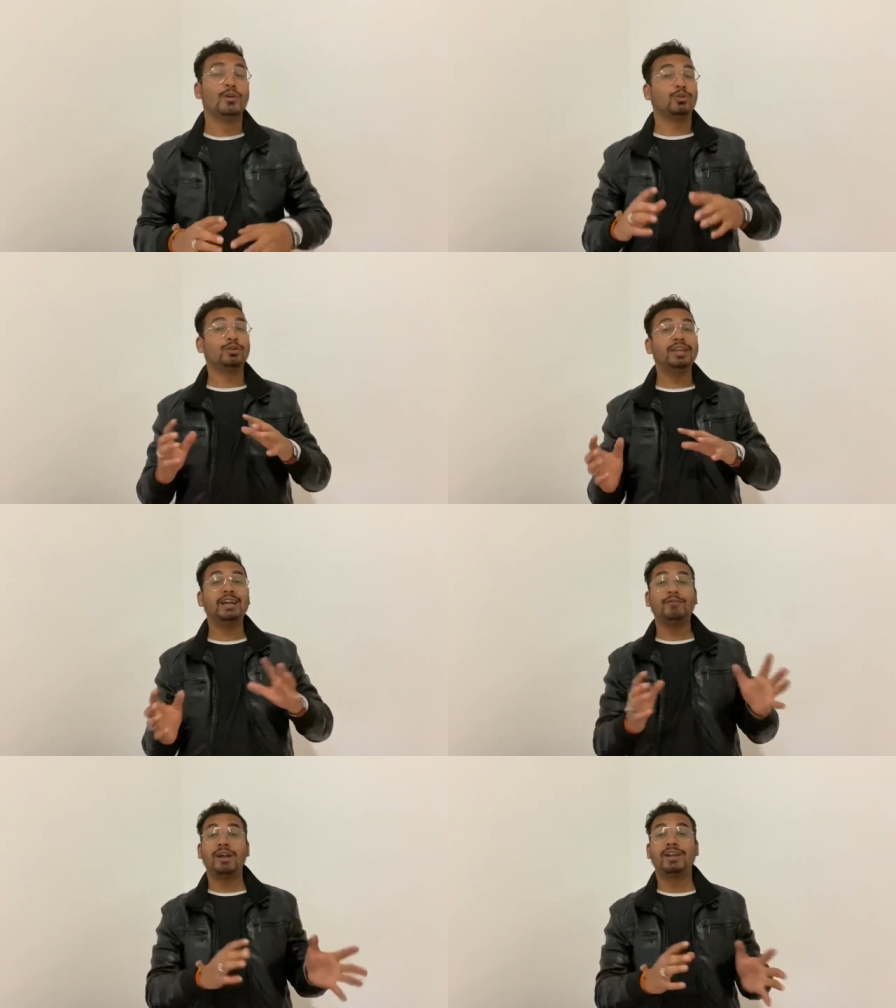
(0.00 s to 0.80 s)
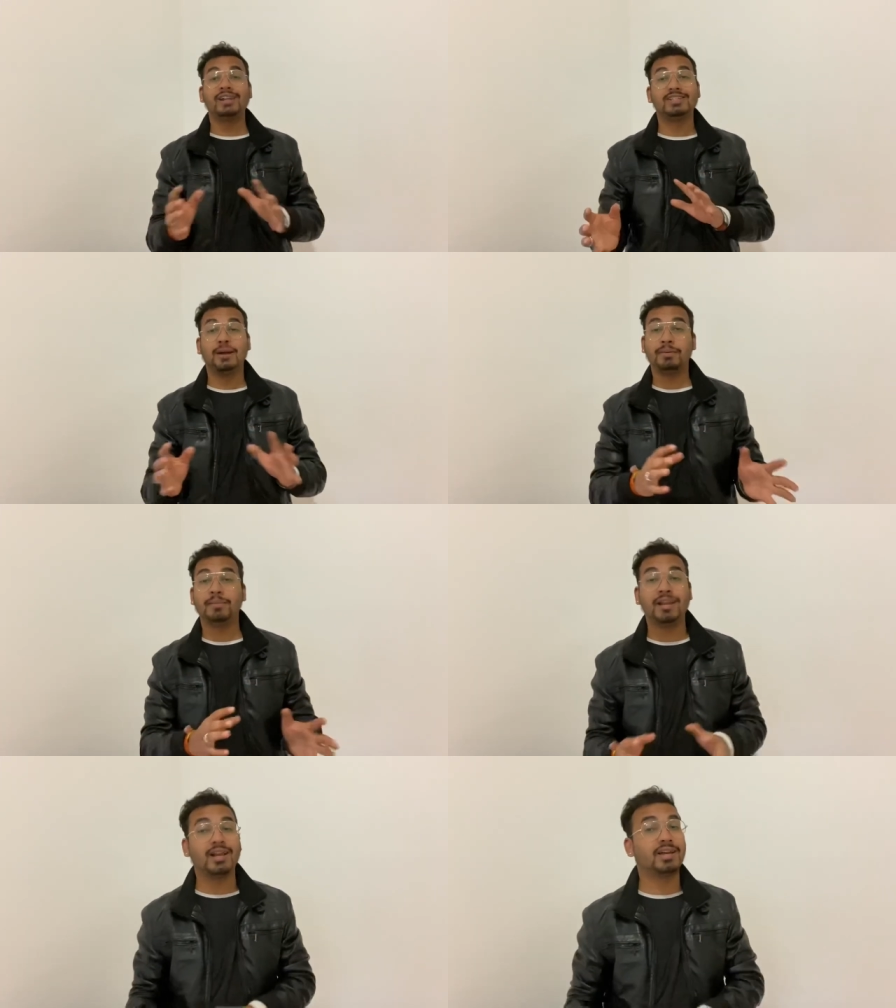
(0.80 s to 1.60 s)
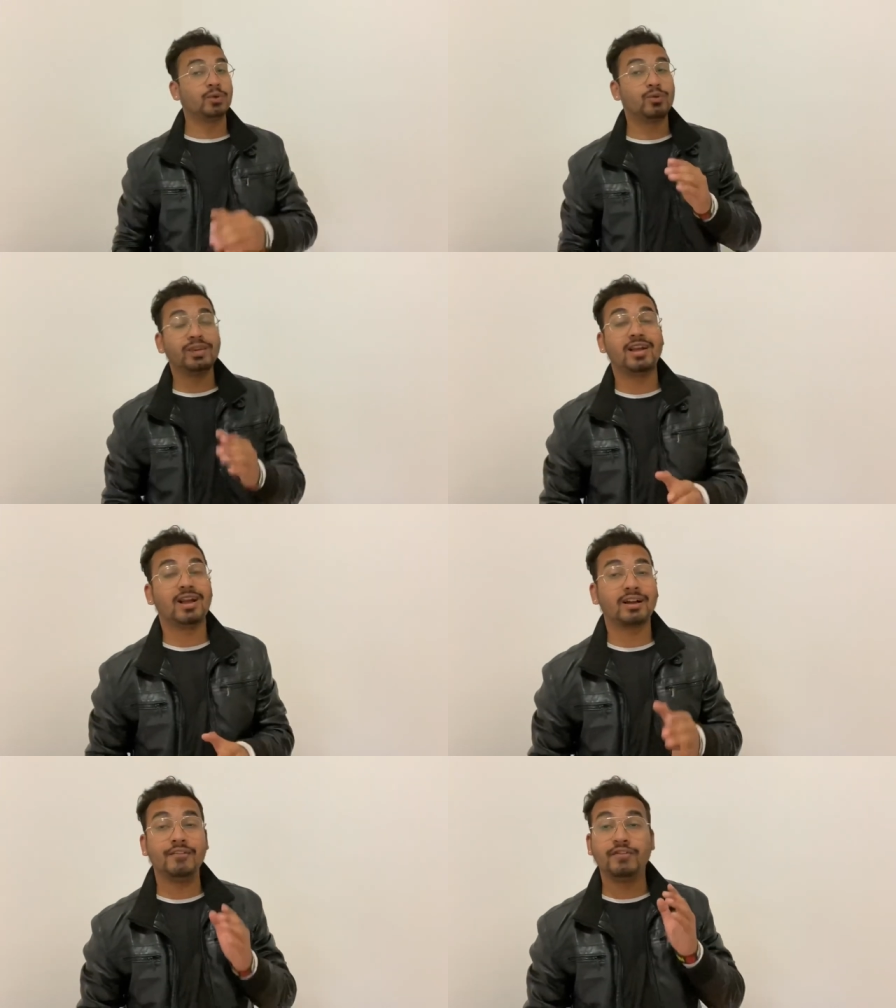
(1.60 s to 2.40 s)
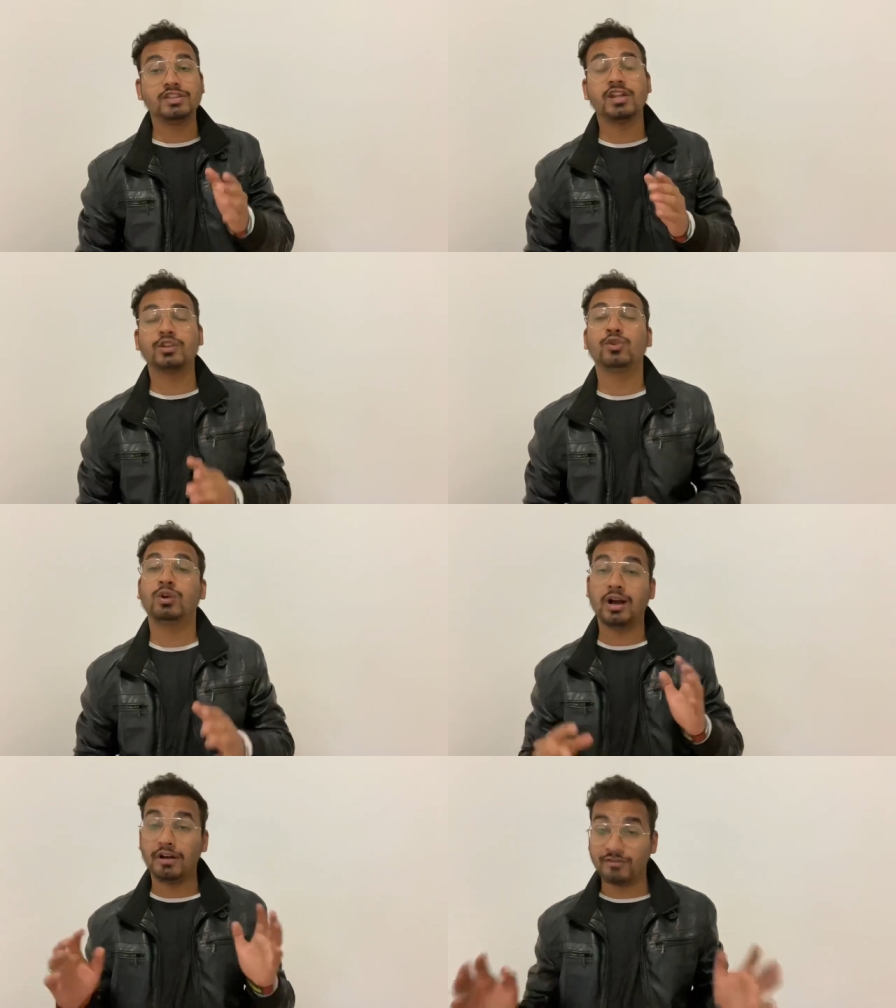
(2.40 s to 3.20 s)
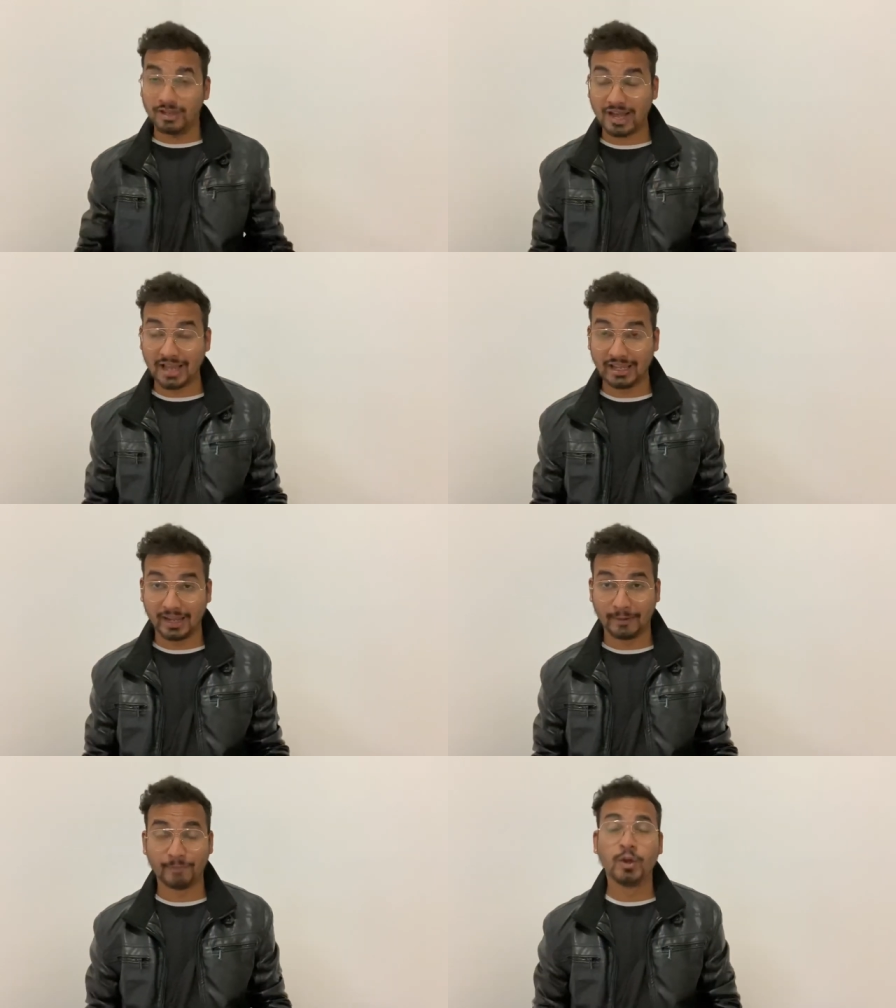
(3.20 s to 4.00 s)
तो ये एडवांटेज यहाँ पे मिलेगा क्योंकि यहाँ का वीजा रेशियो काफी हाई है